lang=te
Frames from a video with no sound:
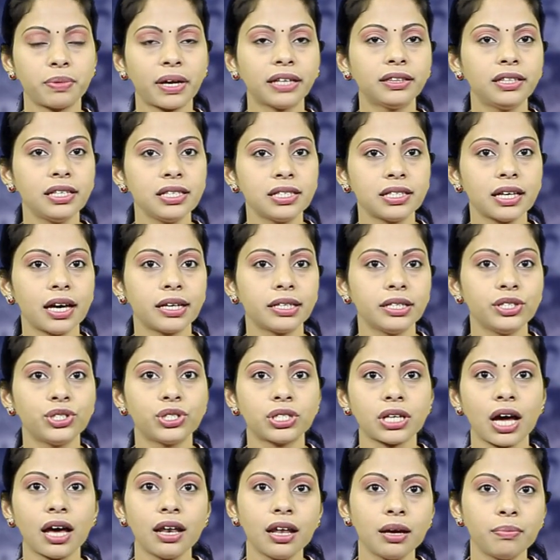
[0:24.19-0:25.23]
ప్రతిసారి
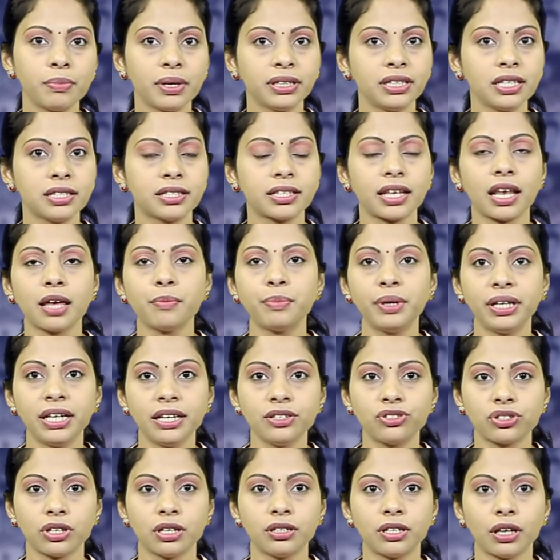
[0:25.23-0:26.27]
చాలా మంది సెలబ్రిటీ
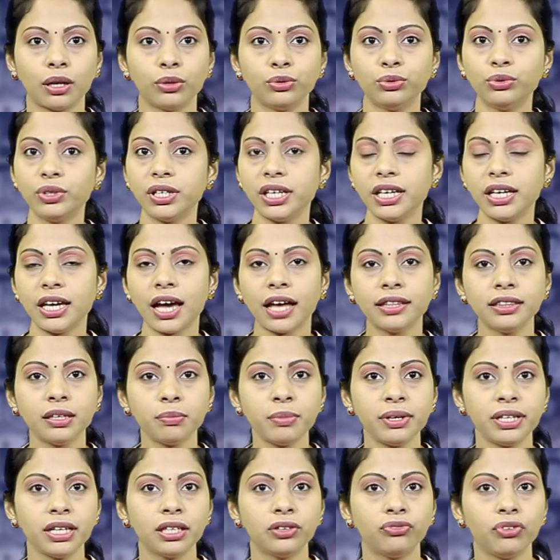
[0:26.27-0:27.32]
జంటలు ఈ
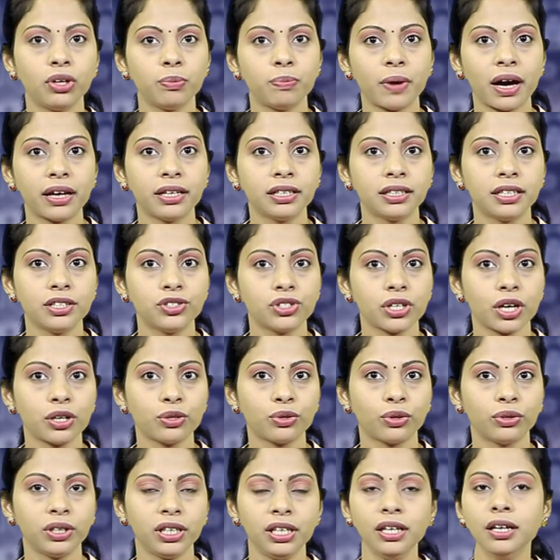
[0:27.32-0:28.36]
అందమైన ద్వీపానికి
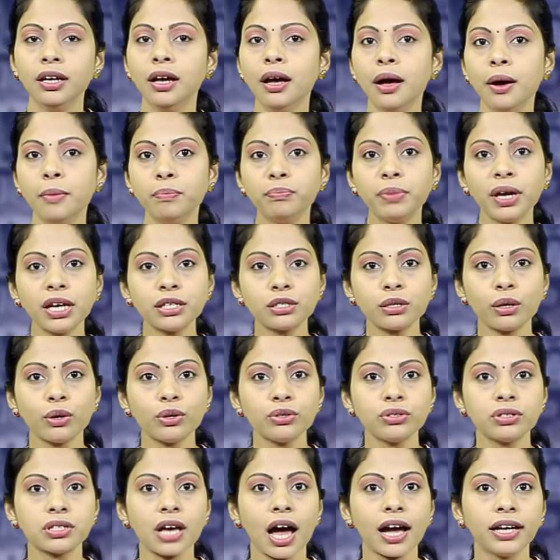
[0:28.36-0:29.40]
చేరుకుని బీచ్లో
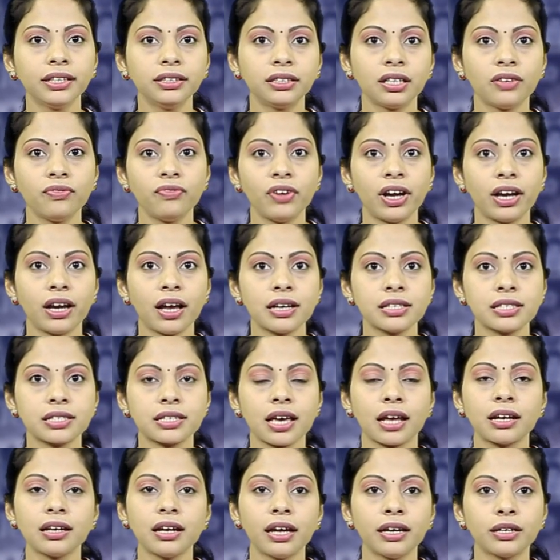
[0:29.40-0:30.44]
సాయంత్రం వేళ
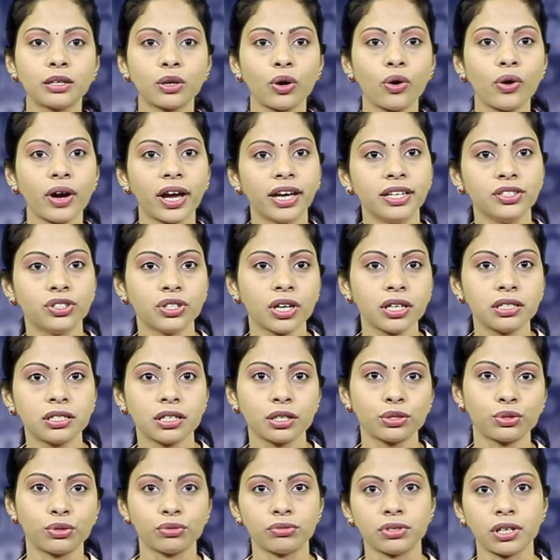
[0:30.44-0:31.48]
సన్లైట్లో ఎంజాయ్
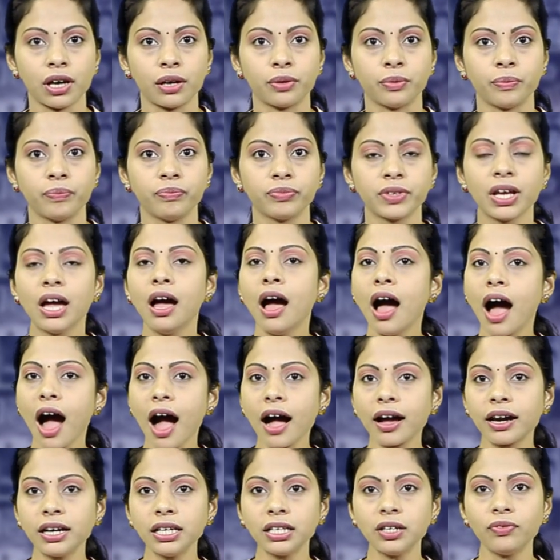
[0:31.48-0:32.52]
చేస్తుంటారు
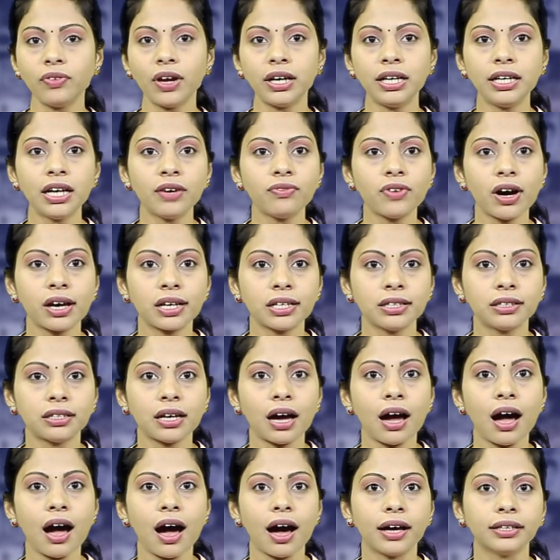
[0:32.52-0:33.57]
అక్కడికి వెళ్లిన
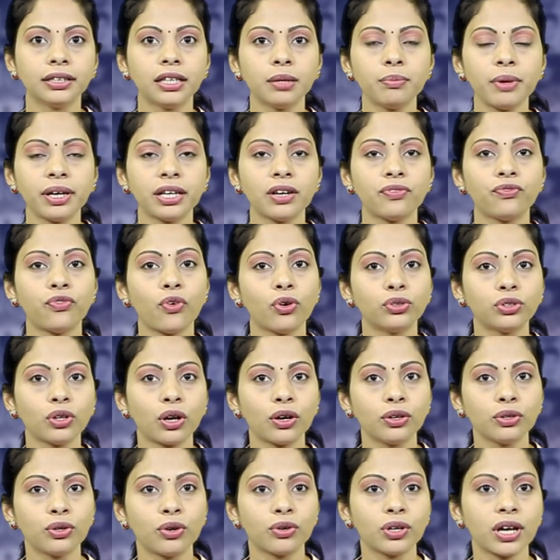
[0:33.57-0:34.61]
వారంతా అందమైన
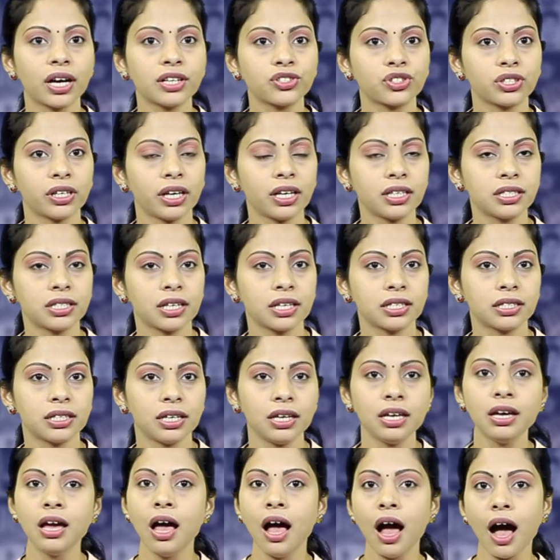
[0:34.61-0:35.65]
ఫోటోలను కూడా షేర్ చేసి